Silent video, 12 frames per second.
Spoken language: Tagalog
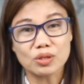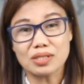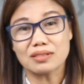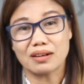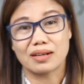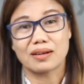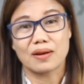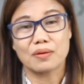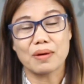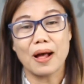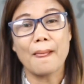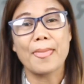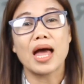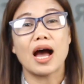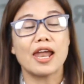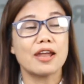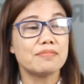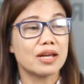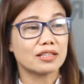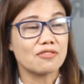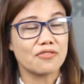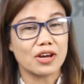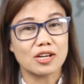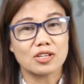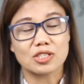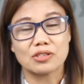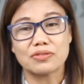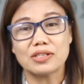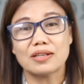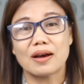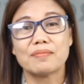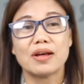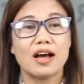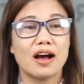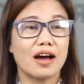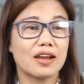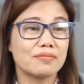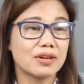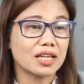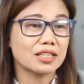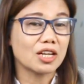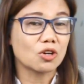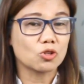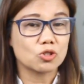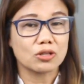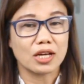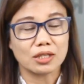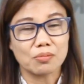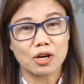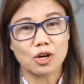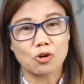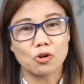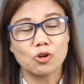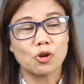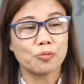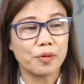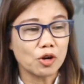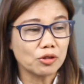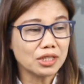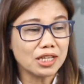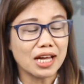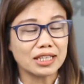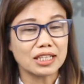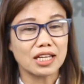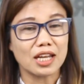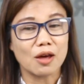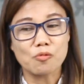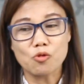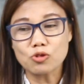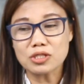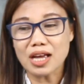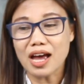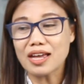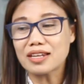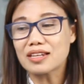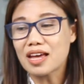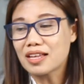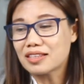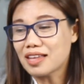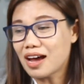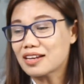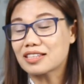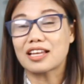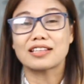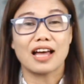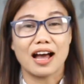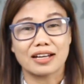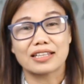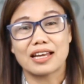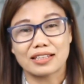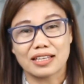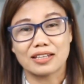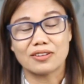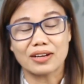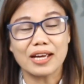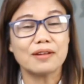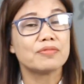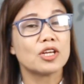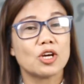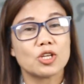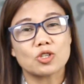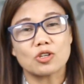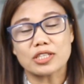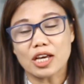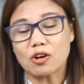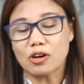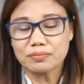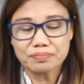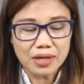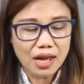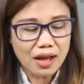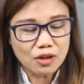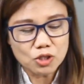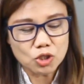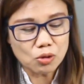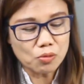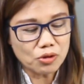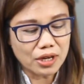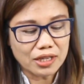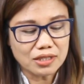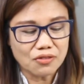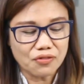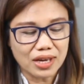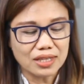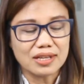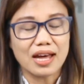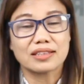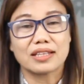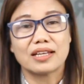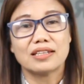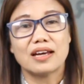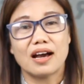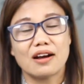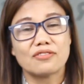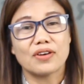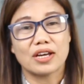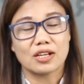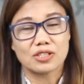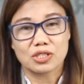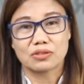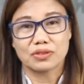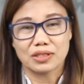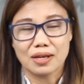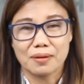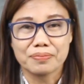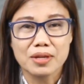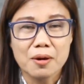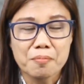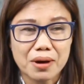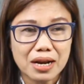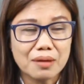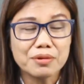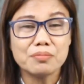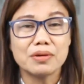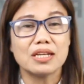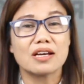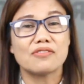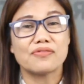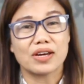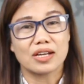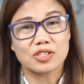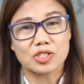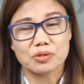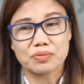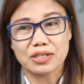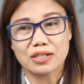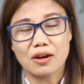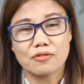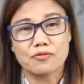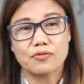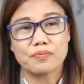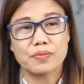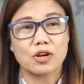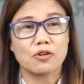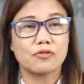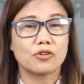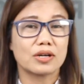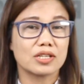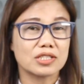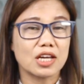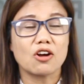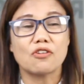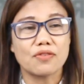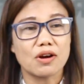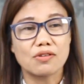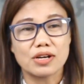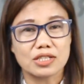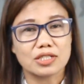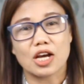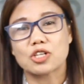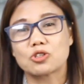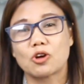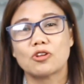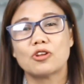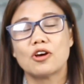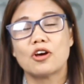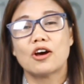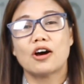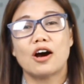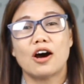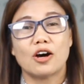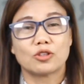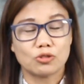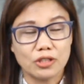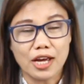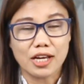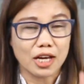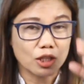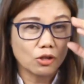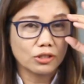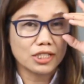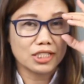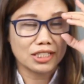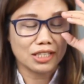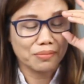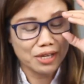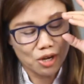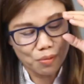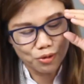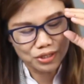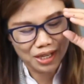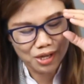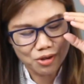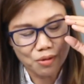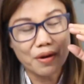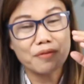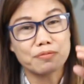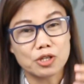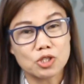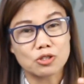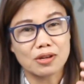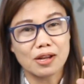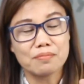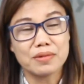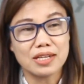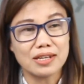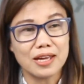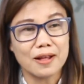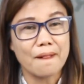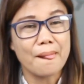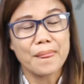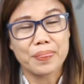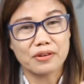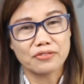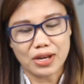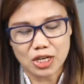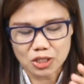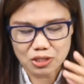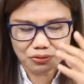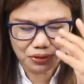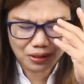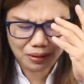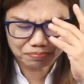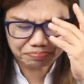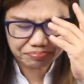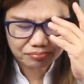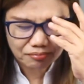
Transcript: to start, di ba? Alam natin financial freedom, alam natin na gusto nating magkaroon nun, pero hindi natin alam kung saan daan ang tatahakin natin, okay? So second, gusto ko munang i-define natin ang financial freedom. Maraming meaning ang financial freedom, pero for the sake of our discussion, uh, today, ito, sabihin ko po sa inyo, my personal meaning ng financial freedom